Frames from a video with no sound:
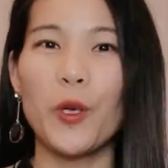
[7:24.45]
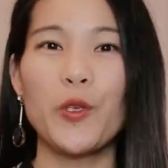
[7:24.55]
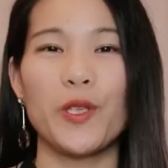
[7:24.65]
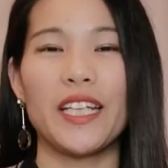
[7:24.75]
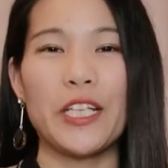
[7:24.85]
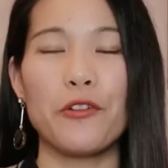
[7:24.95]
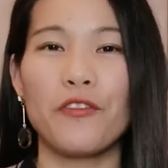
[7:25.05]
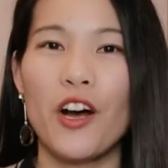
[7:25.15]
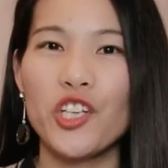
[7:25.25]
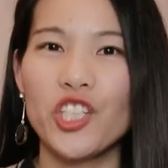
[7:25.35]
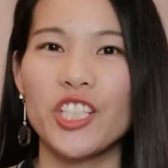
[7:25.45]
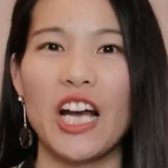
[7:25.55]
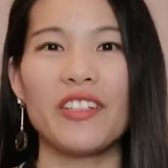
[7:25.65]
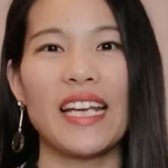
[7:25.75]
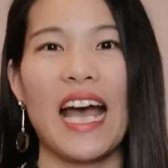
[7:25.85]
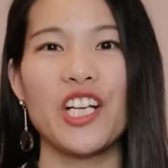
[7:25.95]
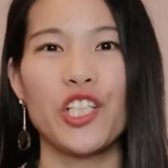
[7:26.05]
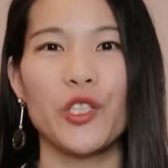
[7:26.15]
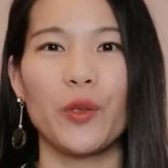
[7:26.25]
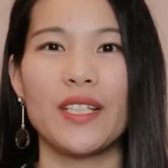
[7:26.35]
无论选择哪种方式，只要你开
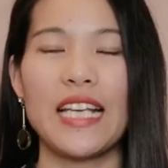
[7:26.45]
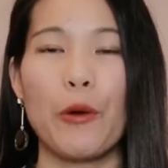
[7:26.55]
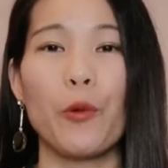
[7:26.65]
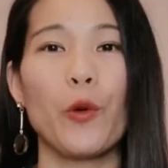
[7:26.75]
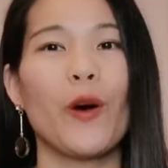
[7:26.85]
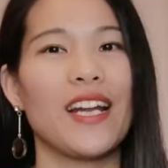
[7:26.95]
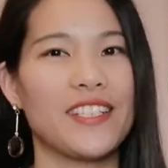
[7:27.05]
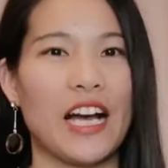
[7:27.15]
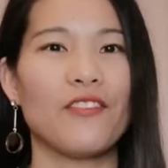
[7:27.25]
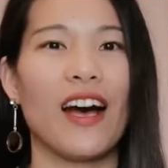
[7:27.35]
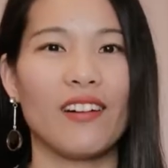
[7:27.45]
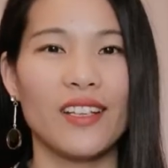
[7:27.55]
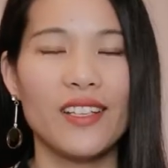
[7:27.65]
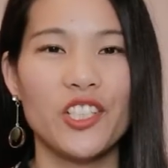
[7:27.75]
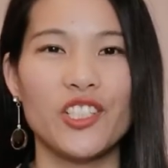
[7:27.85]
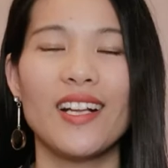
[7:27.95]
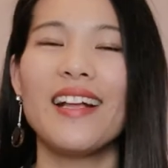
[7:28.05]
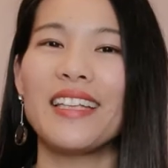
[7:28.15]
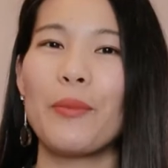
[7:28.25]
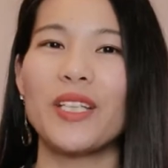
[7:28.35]
始有了财务规划的想法和意识，
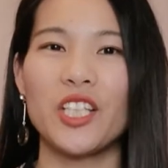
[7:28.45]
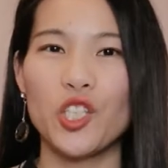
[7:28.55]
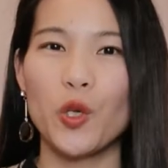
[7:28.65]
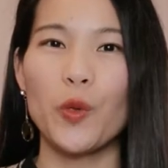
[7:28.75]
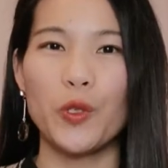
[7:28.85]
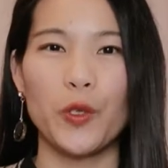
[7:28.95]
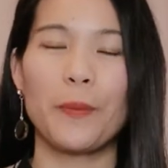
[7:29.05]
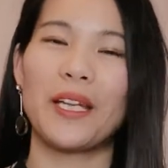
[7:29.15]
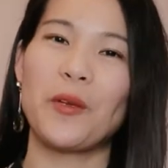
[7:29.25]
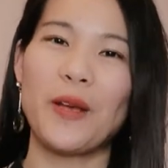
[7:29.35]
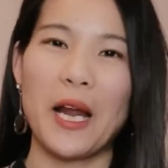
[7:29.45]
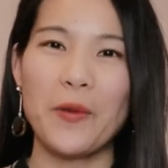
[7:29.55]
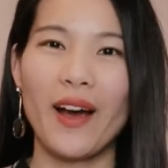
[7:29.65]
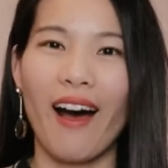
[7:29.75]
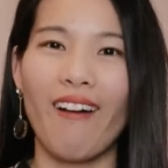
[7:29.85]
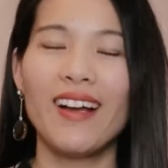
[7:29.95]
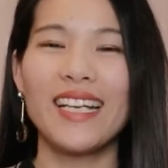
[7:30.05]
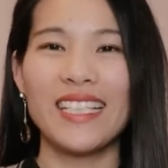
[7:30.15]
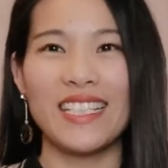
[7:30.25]
那么你的生活就会变得越来越好。